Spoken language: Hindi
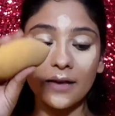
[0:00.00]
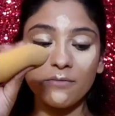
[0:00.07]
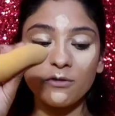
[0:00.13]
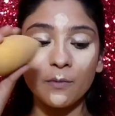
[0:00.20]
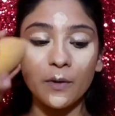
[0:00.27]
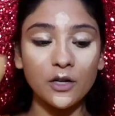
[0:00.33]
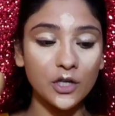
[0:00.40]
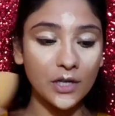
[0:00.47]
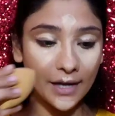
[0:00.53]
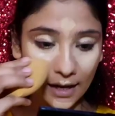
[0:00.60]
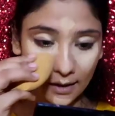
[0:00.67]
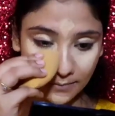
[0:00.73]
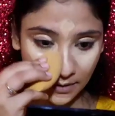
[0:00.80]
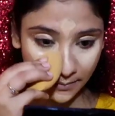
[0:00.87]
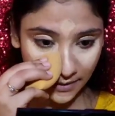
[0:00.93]
सेम स्पंज की
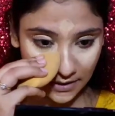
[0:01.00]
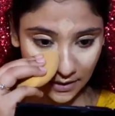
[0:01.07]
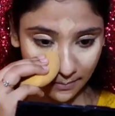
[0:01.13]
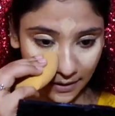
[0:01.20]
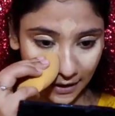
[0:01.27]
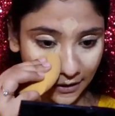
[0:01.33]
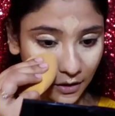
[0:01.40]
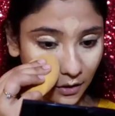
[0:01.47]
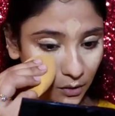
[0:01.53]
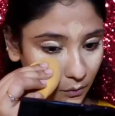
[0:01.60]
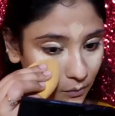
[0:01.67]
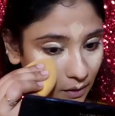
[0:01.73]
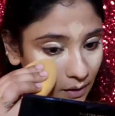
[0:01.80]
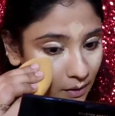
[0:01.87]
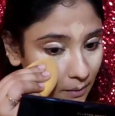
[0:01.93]
हेल्प से मैं इसे ब्लेंड
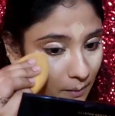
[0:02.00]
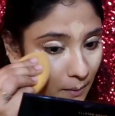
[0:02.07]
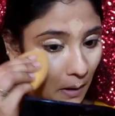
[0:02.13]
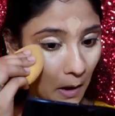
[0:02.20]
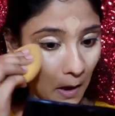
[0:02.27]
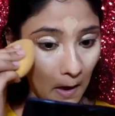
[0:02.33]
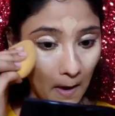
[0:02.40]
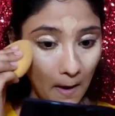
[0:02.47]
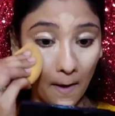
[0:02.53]
कर लूँगी